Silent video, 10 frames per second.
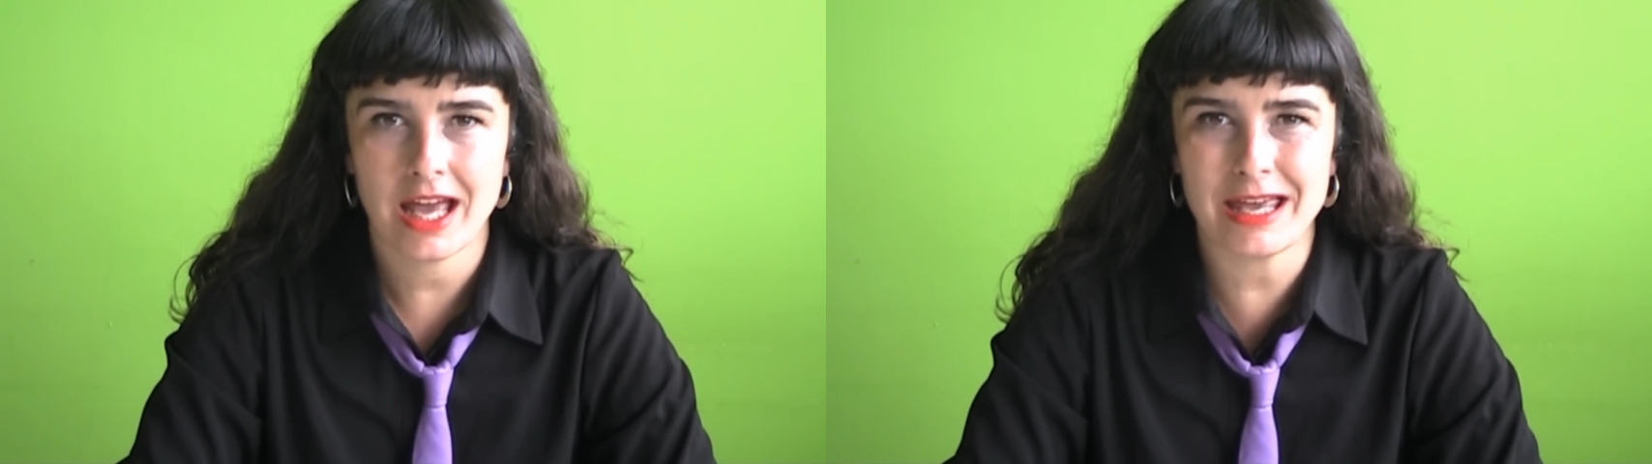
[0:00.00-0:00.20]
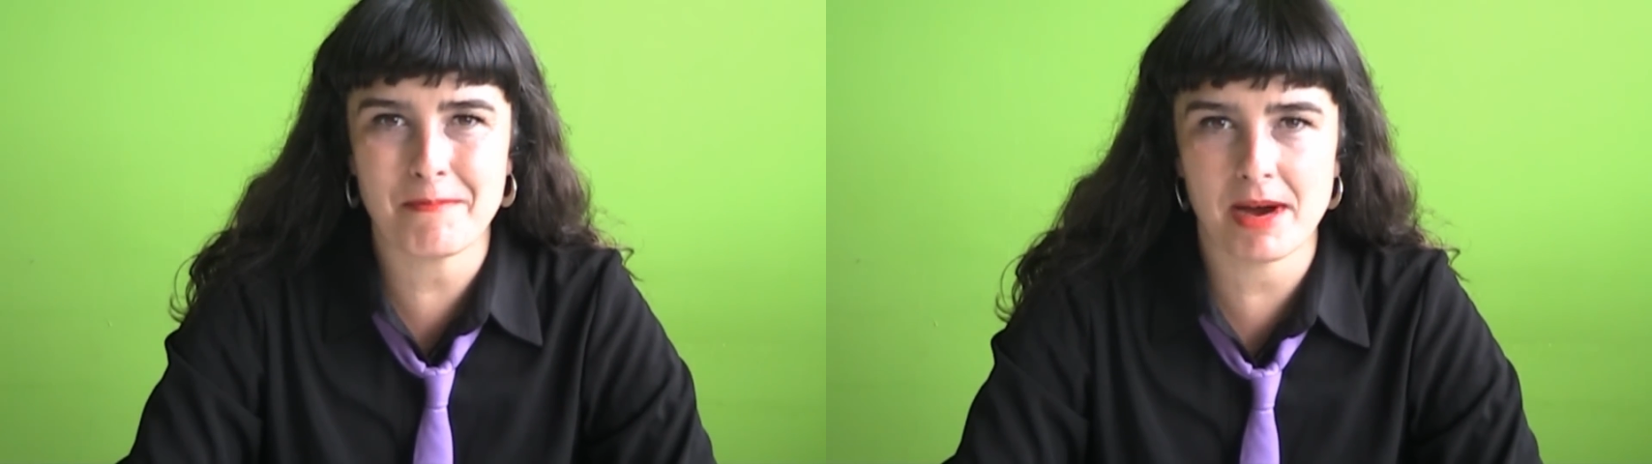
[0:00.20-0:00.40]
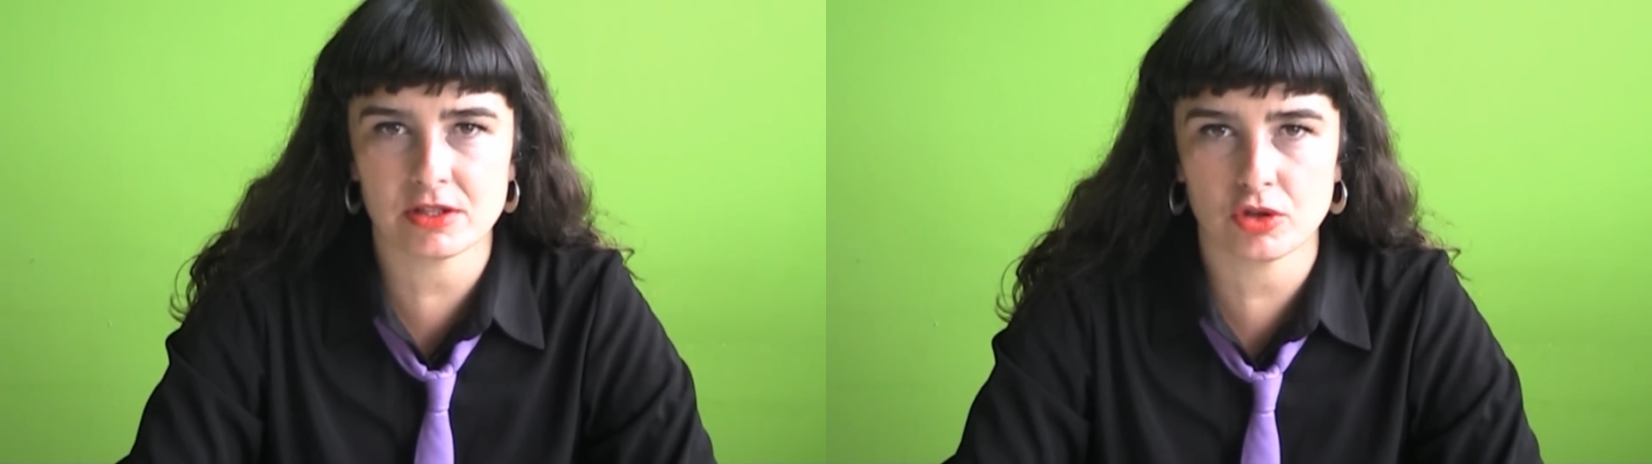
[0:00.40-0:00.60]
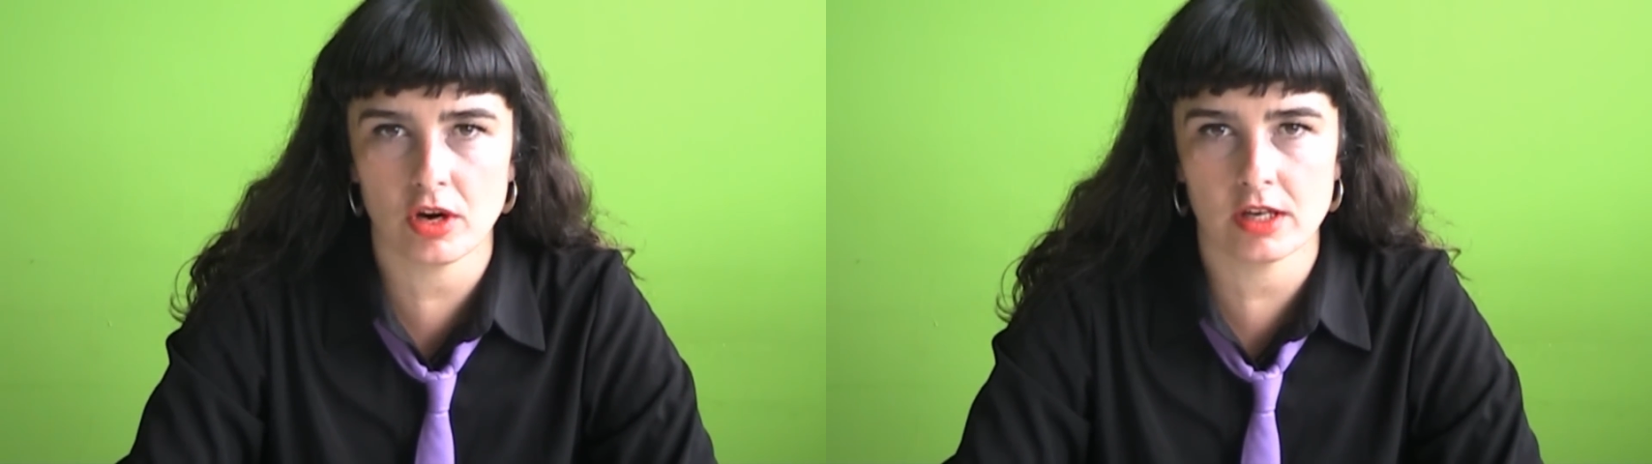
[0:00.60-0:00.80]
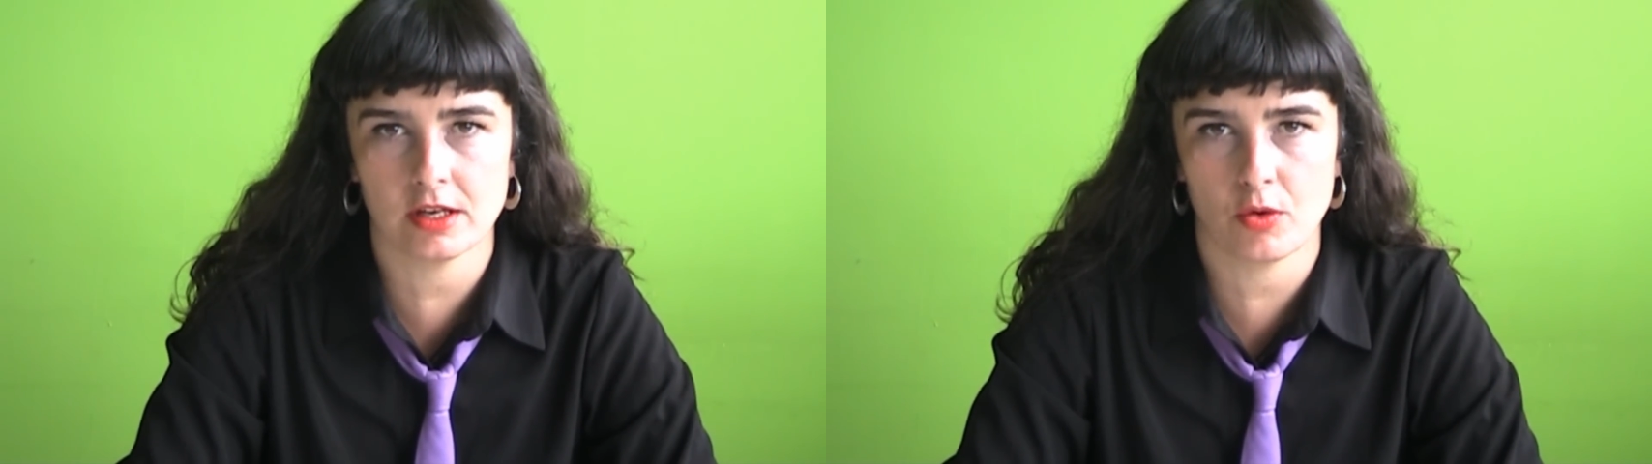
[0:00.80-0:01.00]

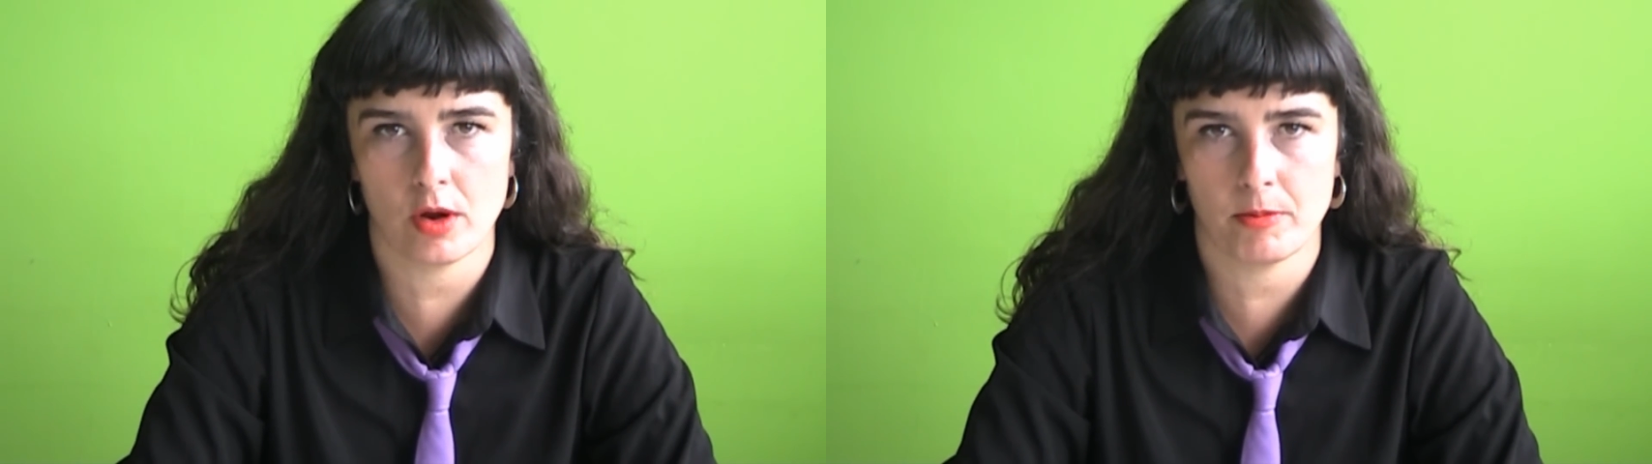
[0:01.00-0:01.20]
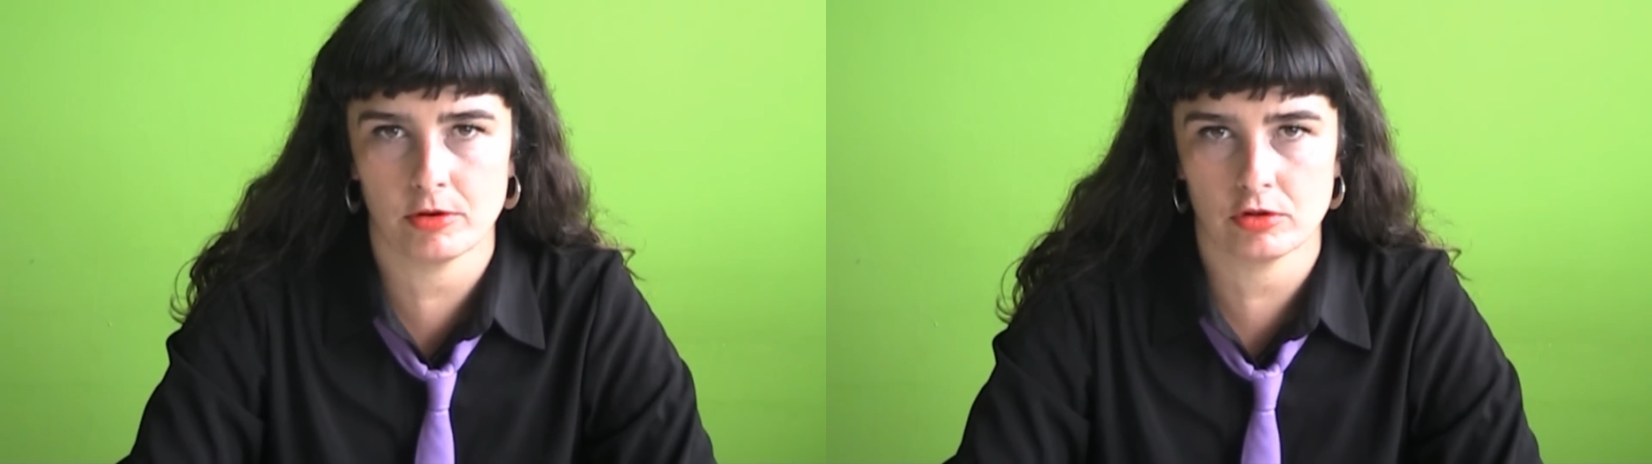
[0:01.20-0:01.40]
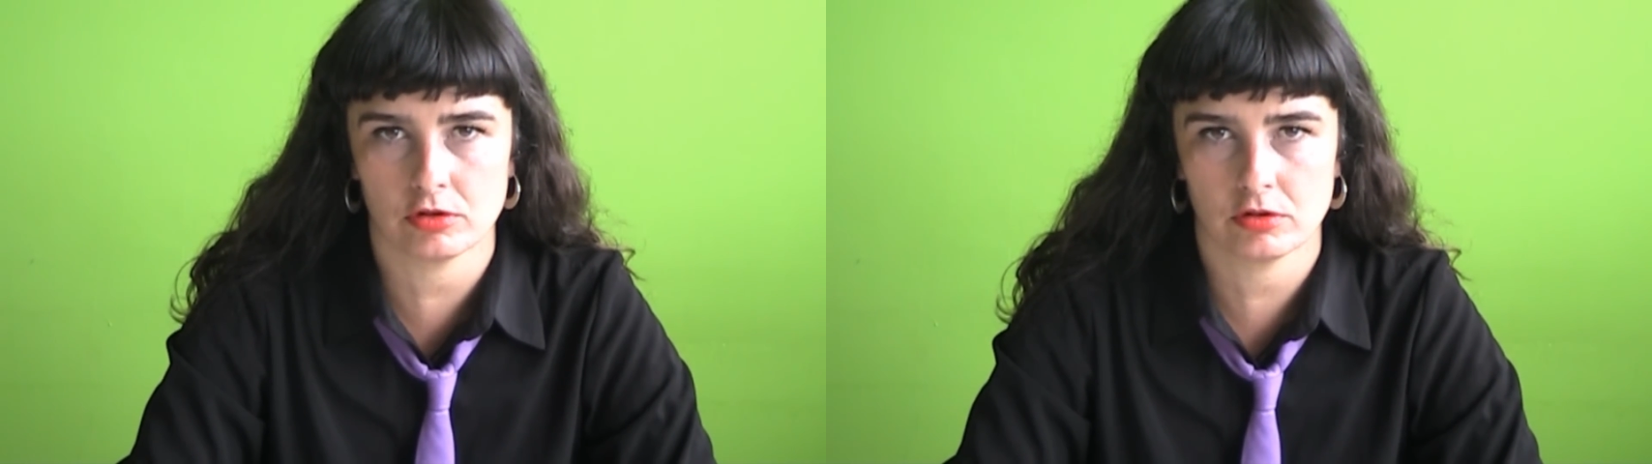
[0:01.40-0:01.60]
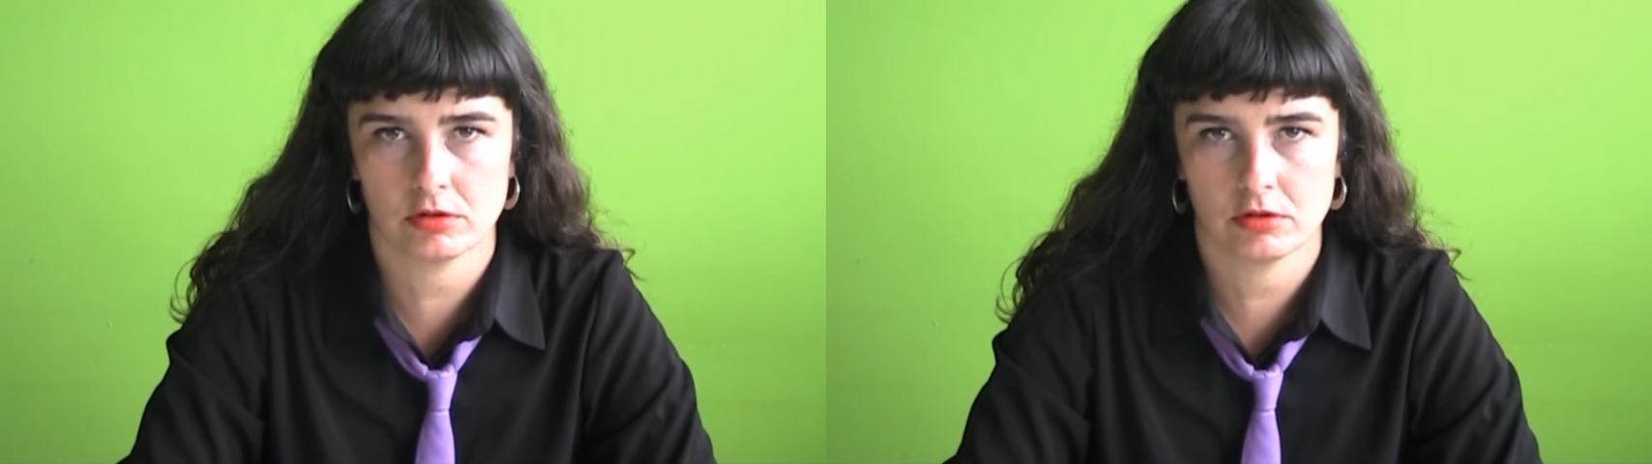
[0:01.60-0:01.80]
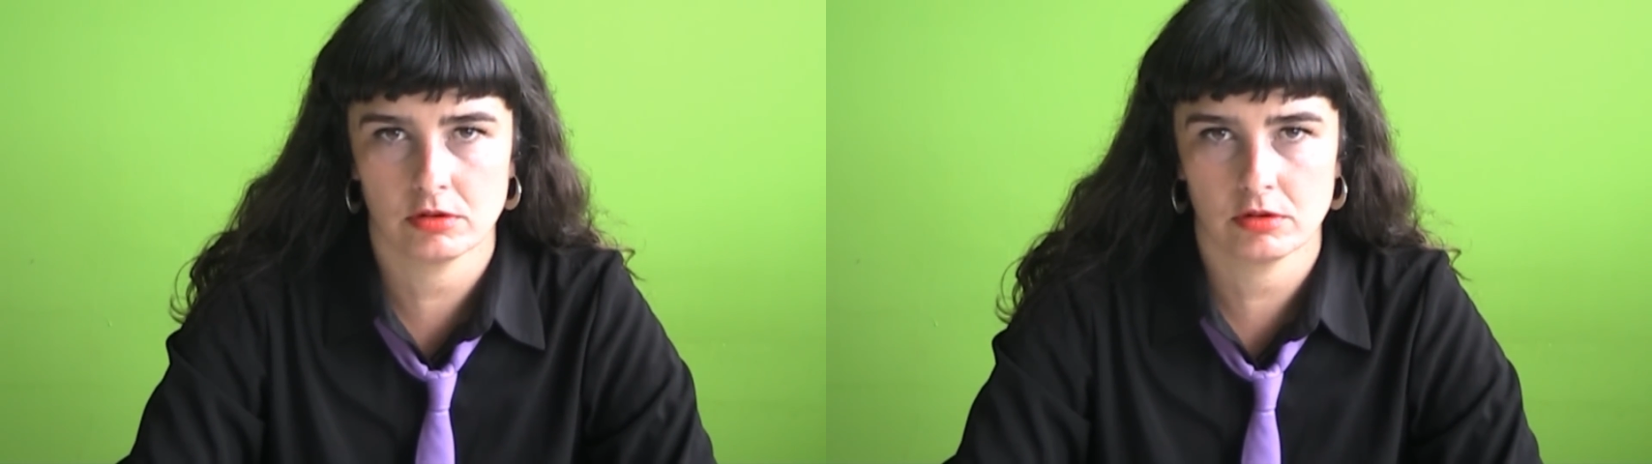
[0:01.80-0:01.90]
Invasores de cuerpos.